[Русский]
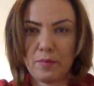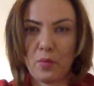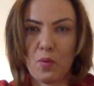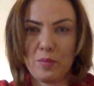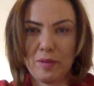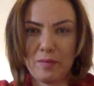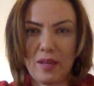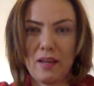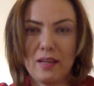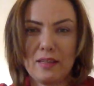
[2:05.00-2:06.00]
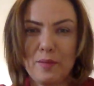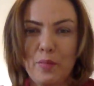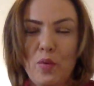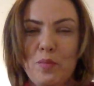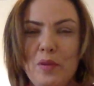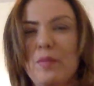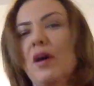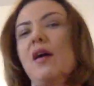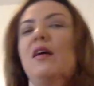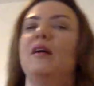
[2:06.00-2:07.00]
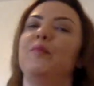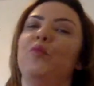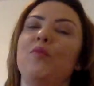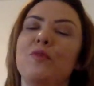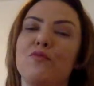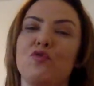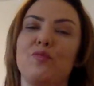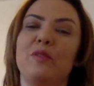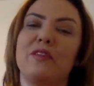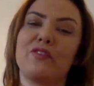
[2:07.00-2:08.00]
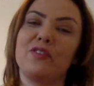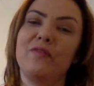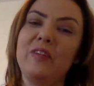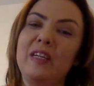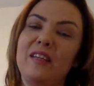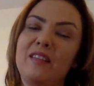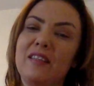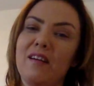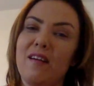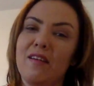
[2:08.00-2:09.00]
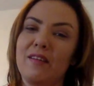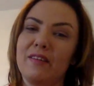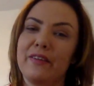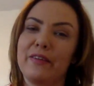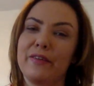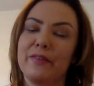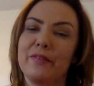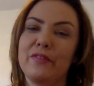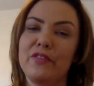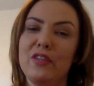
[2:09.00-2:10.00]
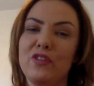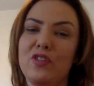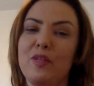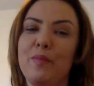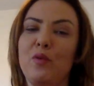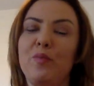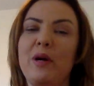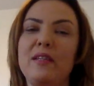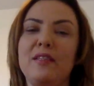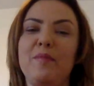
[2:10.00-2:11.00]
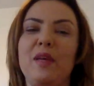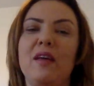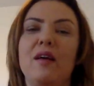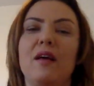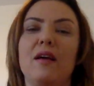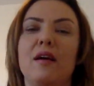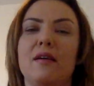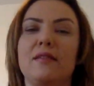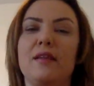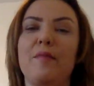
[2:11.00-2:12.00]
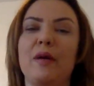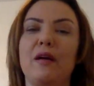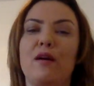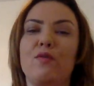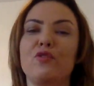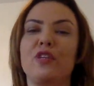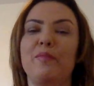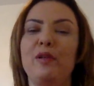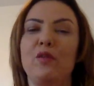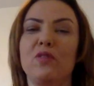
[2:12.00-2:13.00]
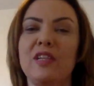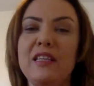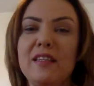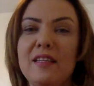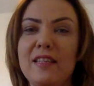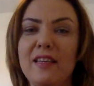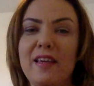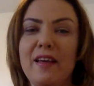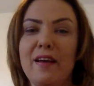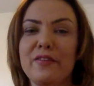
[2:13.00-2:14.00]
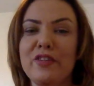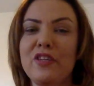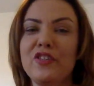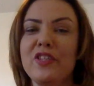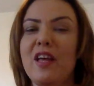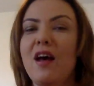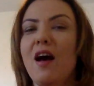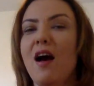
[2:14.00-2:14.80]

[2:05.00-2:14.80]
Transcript: Помним, да, это помним. Помним, что мы должны выглядеть как э, женщины, покупать себе э, самое хорошее белье. Знаете, есть такие э, женщины,